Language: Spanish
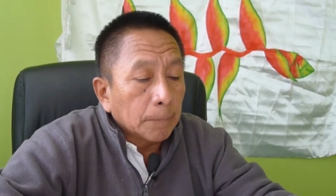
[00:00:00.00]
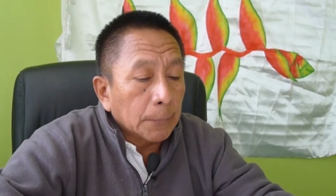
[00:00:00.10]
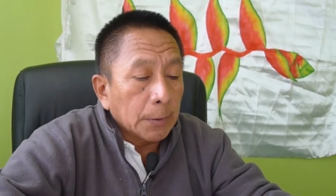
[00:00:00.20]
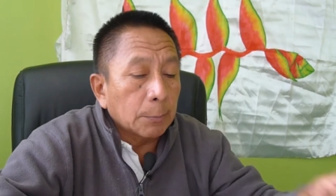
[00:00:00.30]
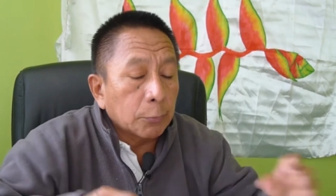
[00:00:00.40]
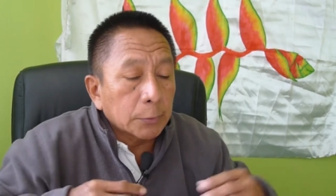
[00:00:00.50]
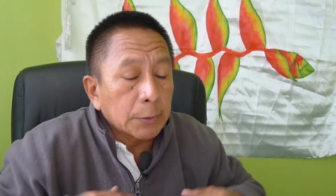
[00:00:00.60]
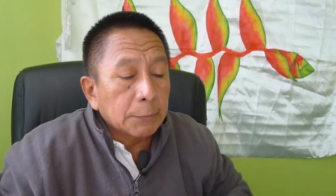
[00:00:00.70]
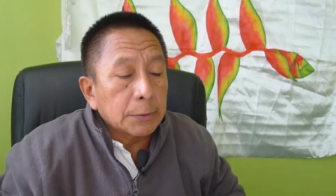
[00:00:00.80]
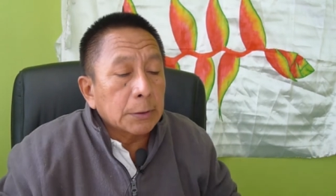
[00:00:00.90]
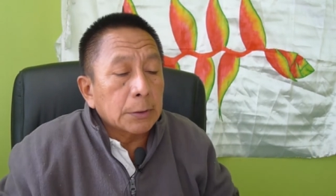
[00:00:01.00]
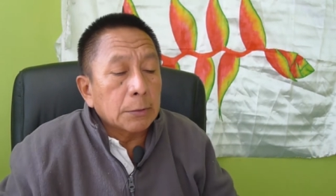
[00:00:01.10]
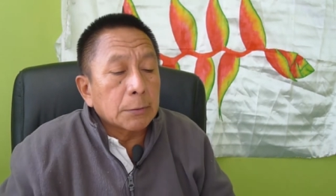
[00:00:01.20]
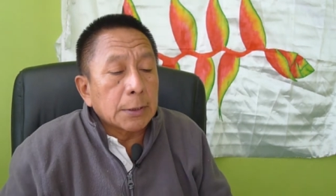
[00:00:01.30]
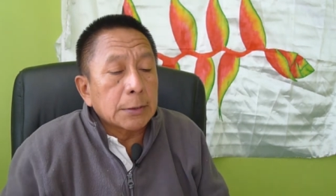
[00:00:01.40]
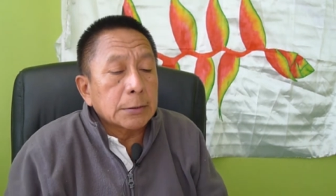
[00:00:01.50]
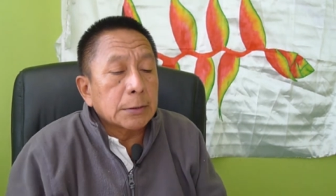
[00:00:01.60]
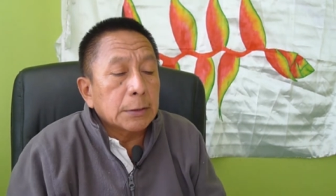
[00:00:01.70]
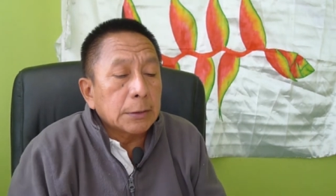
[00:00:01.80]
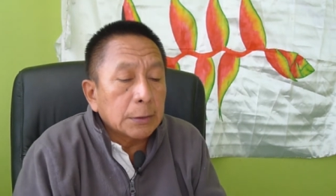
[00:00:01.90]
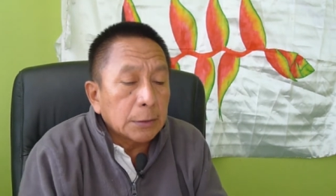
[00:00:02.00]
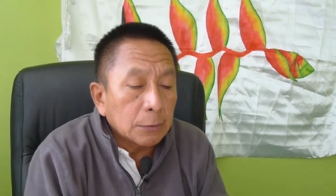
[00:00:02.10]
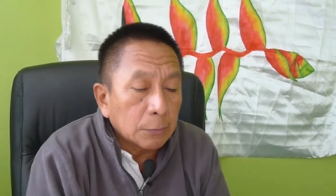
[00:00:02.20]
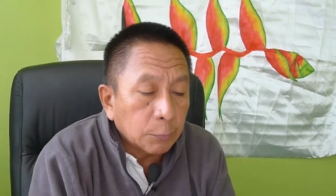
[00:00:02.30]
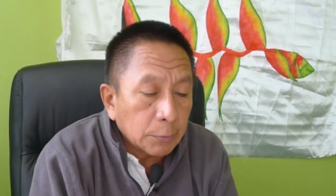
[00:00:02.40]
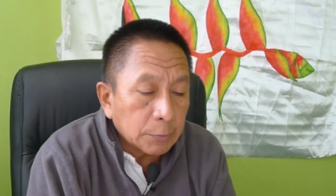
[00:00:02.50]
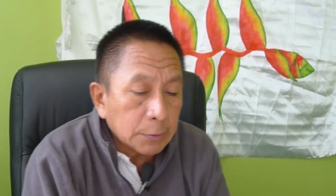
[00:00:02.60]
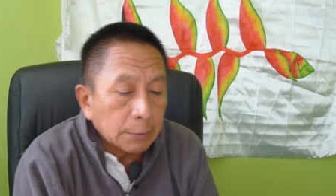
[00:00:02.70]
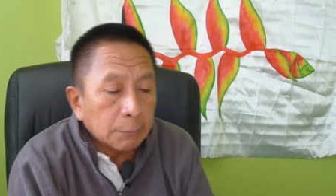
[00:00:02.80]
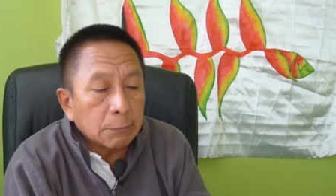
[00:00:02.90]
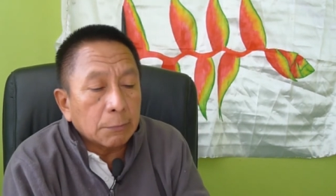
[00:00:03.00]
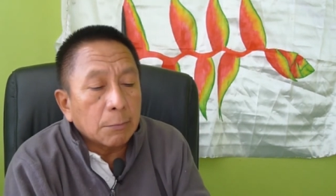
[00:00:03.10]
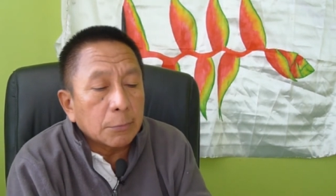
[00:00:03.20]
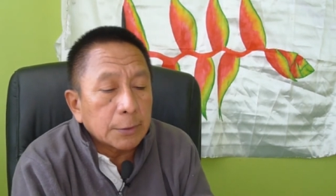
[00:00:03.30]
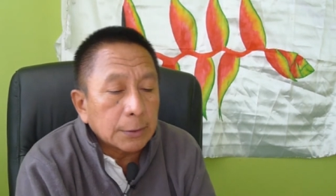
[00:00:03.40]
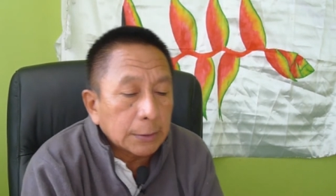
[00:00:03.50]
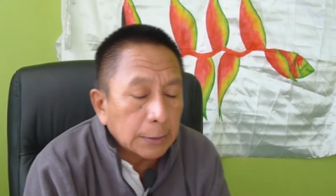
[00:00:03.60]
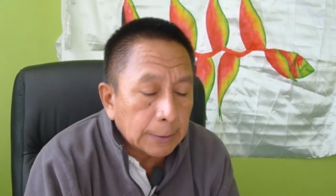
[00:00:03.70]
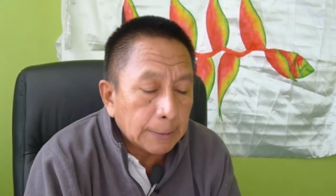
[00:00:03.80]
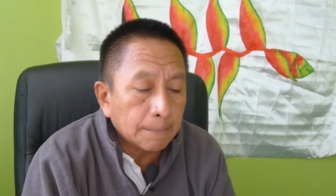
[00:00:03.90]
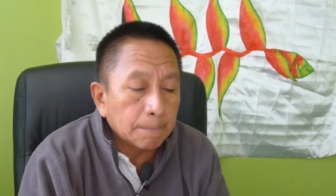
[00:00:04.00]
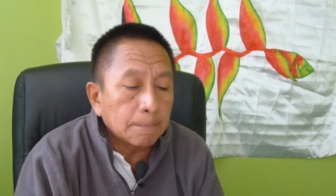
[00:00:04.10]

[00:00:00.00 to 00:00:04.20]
Desde el punto de vista de la organización indígena de los pueblos, evaluamos de que